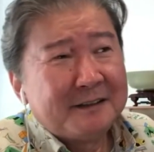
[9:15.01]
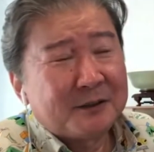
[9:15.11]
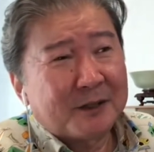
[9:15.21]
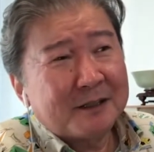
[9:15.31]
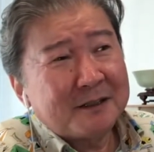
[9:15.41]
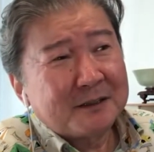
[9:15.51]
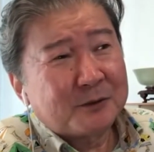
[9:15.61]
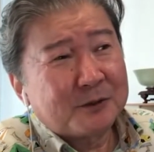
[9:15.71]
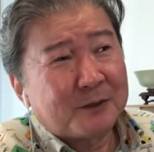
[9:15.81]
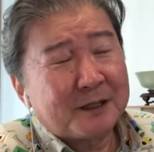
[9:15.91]
で笑い
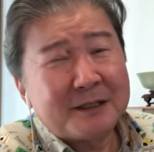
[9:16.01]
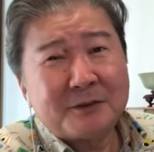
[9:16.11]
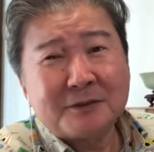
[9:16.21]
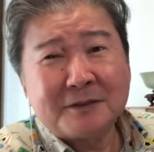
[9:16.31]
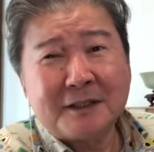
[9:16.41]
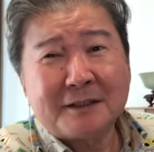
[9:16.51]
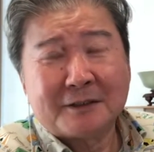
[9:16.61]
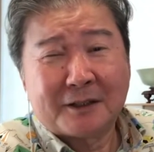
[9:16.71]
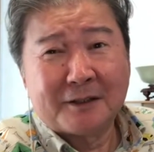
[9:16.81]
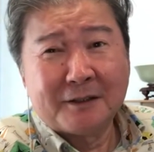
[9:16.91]
これ笑い事になんだよ
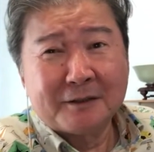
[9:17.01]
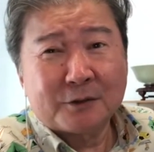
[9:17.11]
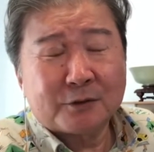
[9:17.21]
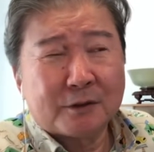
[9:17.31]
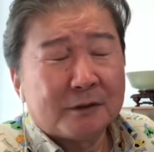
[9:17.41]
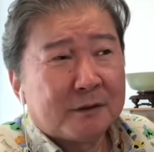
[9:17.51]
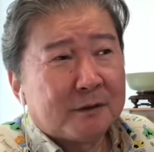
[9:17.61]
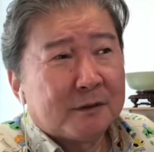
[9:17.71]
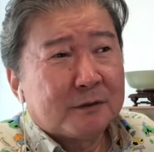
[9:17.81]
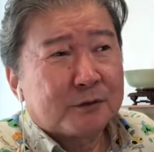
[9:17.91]
ね。だって
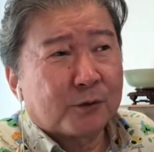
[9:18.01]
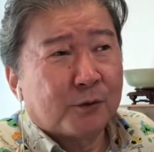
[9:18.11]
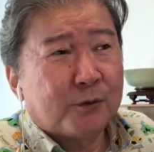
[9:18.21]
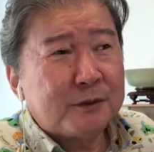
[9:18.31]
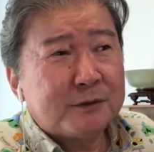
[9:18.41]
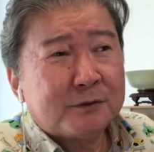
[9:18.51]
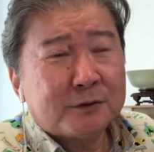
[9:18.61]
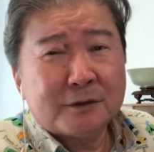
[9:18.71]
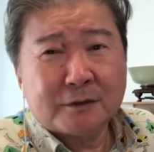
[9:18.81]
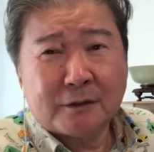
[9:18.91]
それ法律と
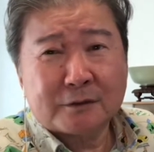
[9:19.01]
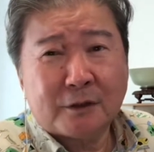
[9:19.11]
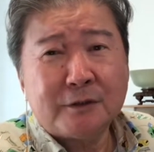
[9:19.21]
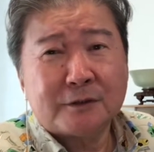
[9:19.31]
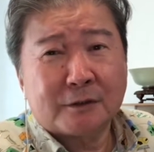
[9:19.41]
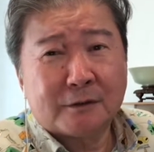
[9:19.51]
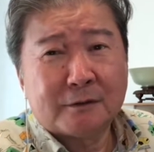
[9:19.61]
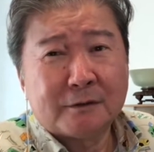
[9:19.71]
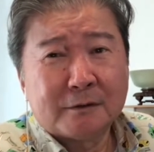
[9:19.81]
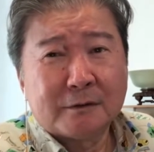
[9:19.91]
してさ詐欺じゃん
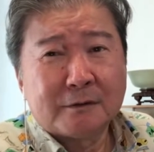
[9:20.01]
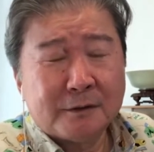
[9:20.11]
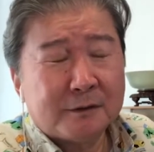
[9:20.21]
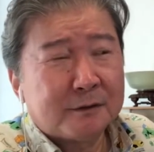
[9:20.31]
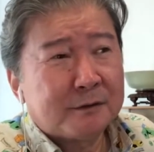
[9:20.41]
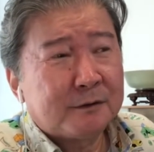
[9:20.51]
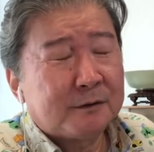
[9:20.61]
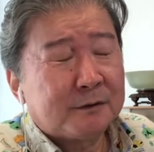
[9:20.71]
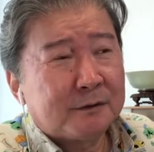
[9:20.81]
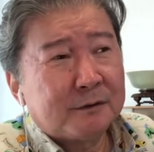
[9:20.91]
ね。で
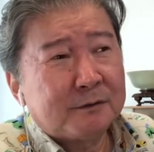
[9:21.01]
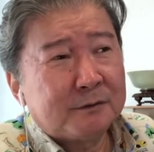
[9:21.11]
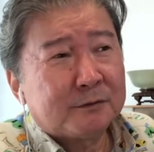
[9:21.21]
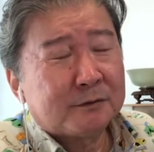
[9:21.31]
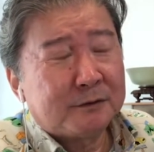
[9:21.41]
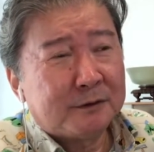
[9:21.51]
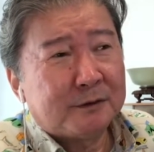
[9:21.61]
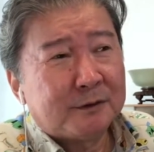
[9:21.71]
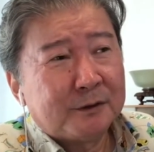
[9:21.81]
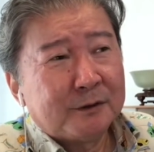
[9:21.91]
いうの
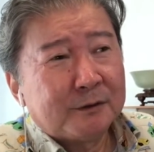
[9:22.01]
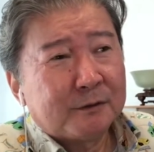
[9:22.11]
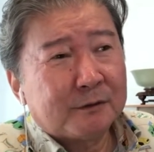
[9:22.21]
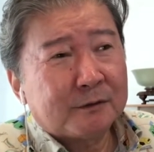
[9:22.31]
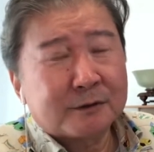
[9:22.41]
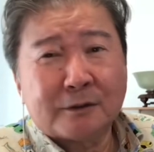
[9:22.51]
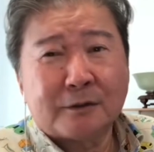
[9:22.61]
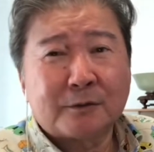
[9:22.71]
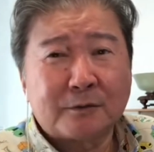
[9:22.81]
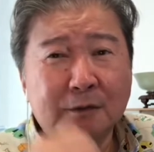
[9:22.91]
になんか知らない
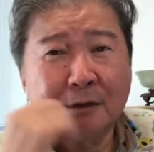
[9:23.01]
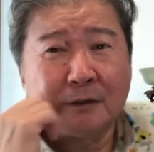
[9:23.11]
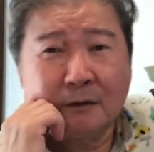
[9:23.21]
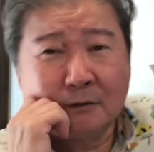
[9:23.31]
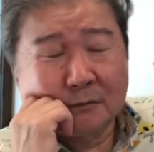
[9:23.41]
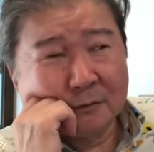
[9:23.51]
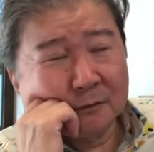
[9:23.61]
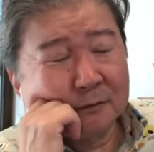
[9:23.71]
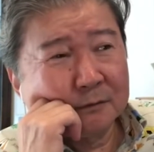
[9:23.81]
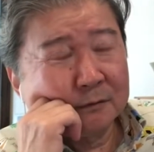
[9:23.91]
けどねあ
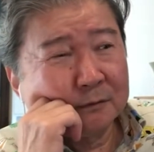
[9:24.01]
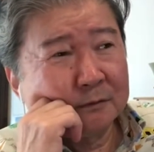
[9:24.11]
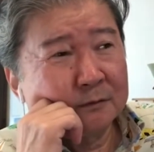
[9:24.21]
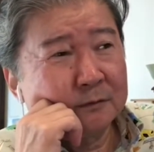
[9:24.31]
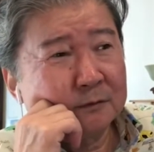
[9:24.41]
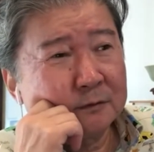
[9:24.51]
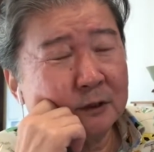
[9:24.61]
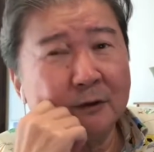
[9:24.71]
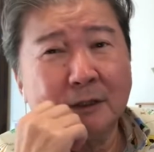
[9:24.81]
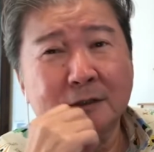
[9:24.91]
のー、
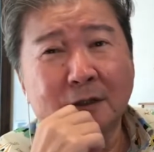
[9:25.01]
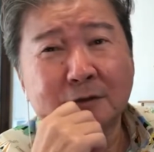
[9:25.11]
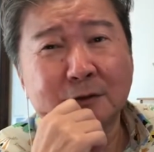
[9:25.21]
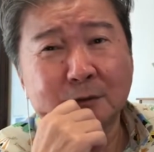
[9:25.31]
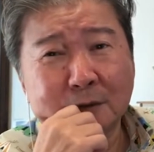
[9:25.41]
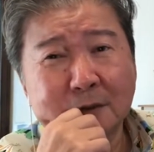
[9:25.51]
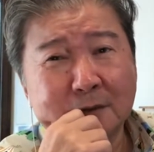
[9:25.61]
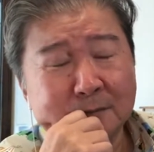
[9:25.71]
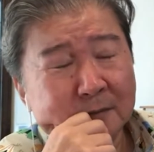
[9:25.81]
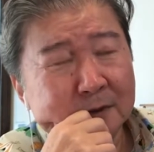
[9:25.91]
騒がれなかったよね。
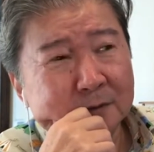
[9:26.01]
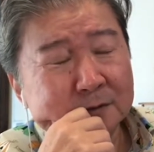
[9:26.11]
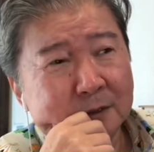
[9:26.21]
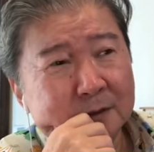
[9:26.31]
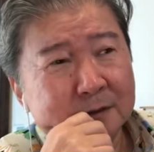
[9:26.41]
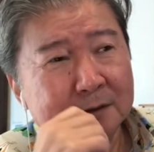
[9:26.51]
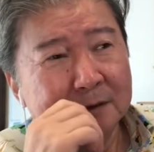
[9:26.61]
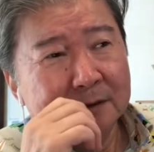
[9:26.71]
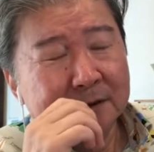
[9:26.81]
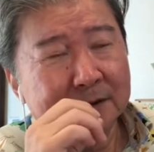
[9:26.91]
だけどさ、
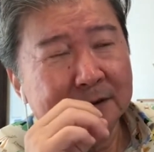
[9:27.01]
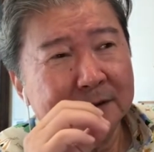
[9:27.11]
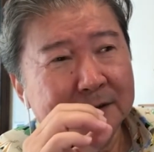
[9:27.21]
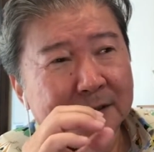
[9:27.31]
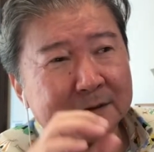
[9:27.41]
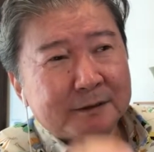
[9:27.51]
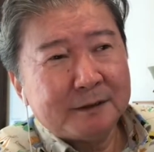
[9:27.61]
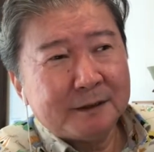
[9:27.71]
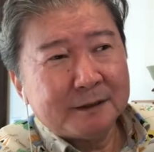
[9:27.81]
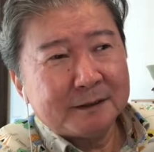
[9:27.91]
ね、やっ
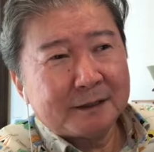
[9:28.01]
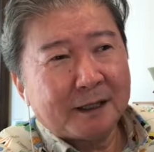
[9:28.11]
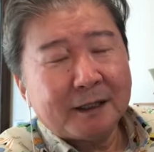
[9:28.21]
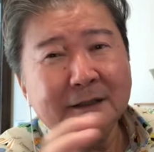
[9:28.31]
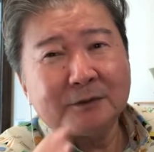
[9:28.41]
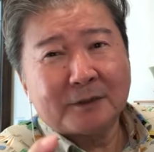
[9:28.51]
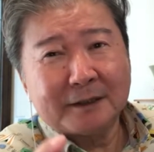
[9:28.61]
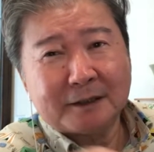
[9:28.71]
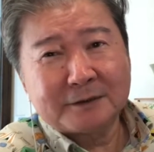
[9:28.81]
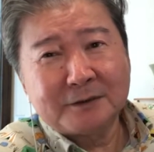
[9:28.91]
て高いとか
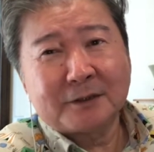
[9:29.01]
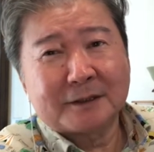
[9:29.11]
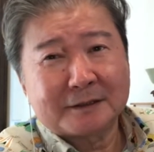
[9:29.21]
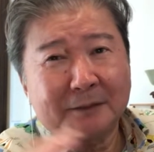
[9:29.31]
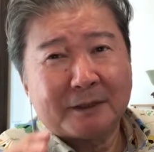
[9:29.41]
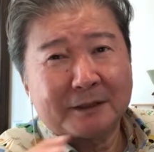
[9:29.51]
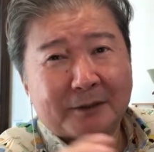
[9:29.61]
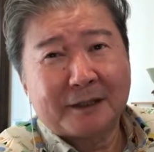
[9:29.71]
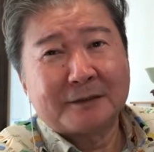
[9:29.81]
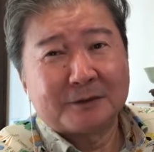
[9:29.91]
安いとかだったらまだ
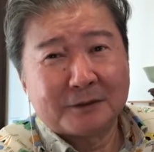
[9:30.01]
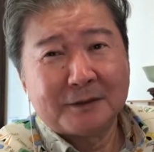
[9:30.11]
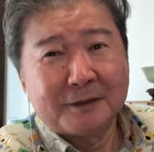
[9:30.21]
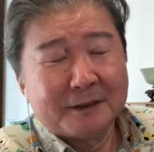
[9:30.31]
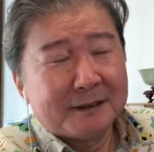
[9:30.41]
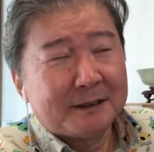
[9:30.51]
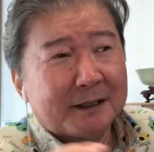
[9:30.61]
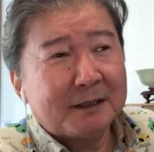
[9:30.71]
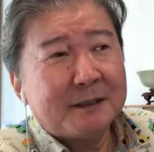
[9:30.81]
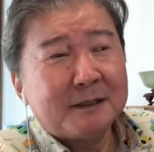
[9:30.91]
わかるよ。や
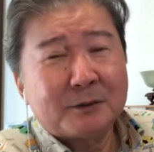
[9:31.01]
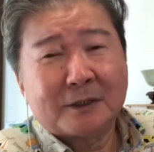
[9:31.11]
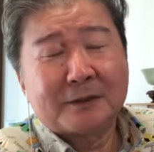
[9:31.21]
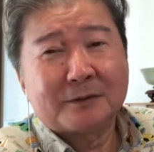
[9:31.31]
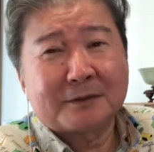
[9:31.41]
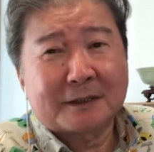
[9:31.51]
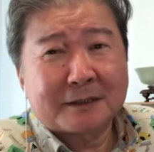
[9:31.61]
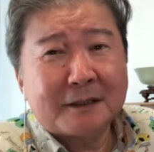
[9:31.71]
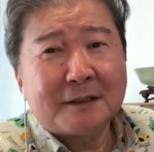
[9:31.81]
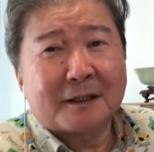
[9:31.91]
らないでお金取ったら
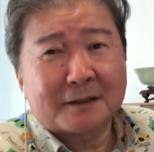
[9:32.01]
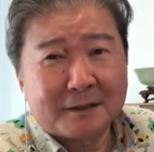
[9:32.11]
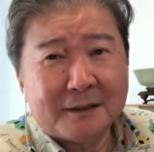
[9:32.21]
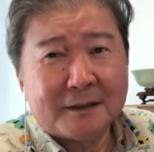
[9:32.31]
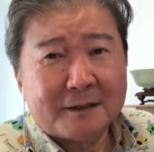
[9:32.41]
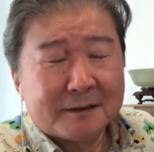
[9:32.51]
詐欺だからね。